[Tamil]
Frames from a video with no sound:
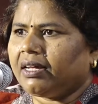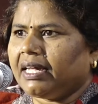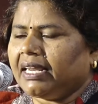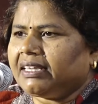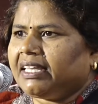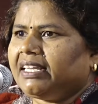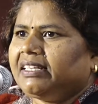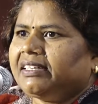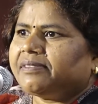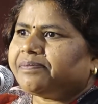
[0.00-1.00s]
எனக்கு
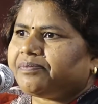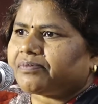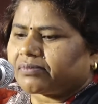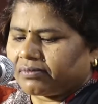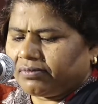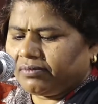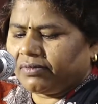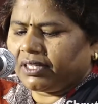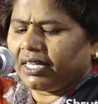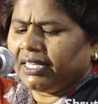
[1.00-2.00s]
தெரிந்து
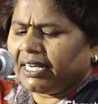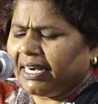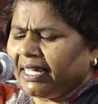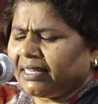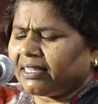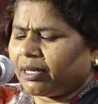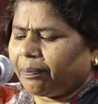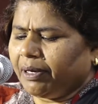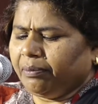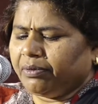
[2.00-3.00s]
இரண்டாயிரத்துக்கு
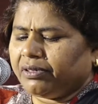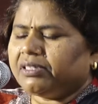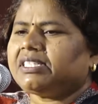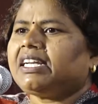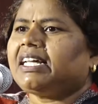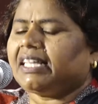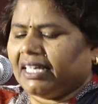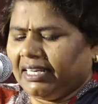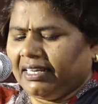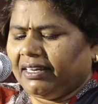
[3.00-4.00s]
பின்பு
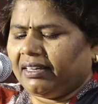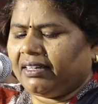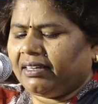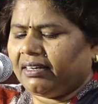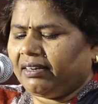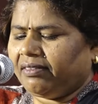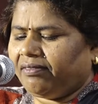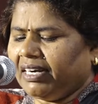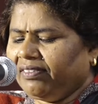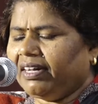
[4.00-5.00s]
சிறுகதைகளில்
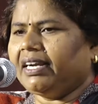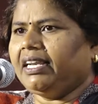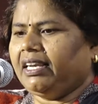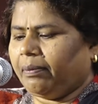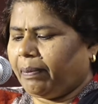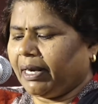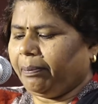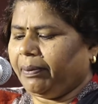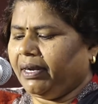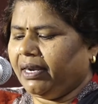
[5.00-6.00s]
வடிவங்களில்
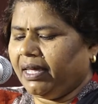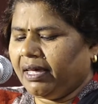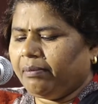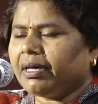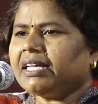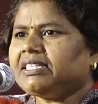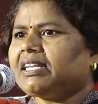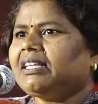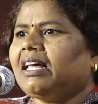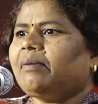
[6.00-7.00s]
பரப்பில்
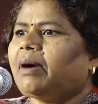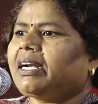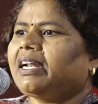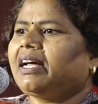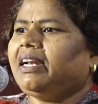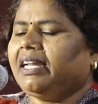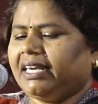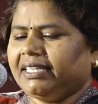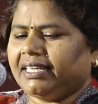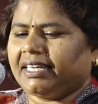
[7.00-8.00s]
மிகச்சிறந்த மாற்றங்கள்
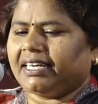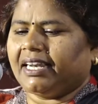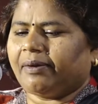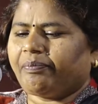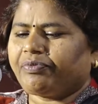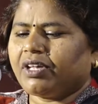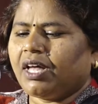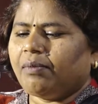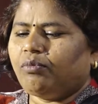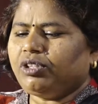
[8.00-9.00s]
நிகழ்ந்திருக்கின்றன
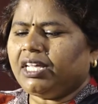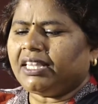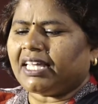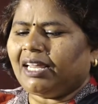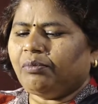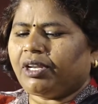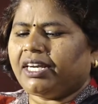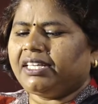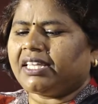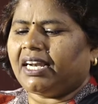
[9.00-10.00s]
முந்தைய தலைமுறை
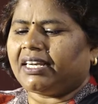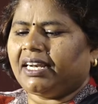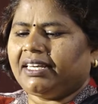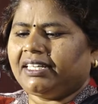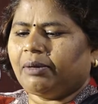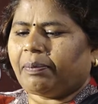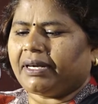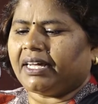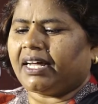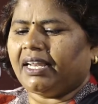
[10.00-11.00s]
எழுத்தாளர்கள்
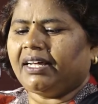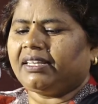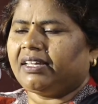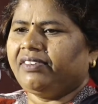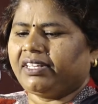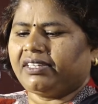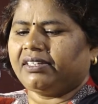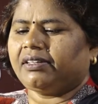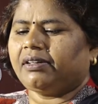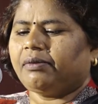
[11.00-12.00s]
எழுதப்பட்ட களங்கள் தவிர்த்து
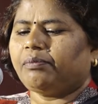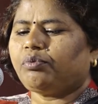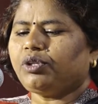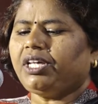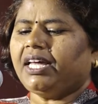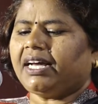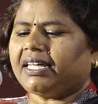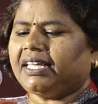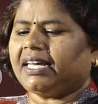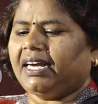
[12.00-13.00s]
புதிய
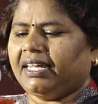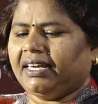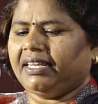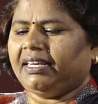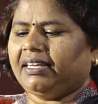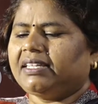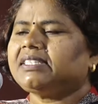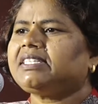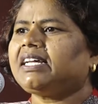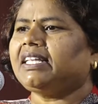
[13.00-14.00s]
கதை களங்களில்
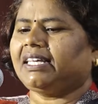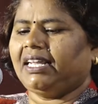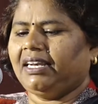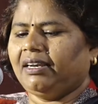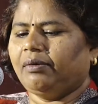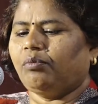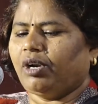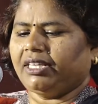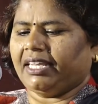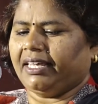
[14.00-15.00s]
சிறுகதைகள்
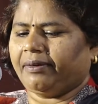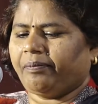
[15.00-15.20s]
முளைந்தன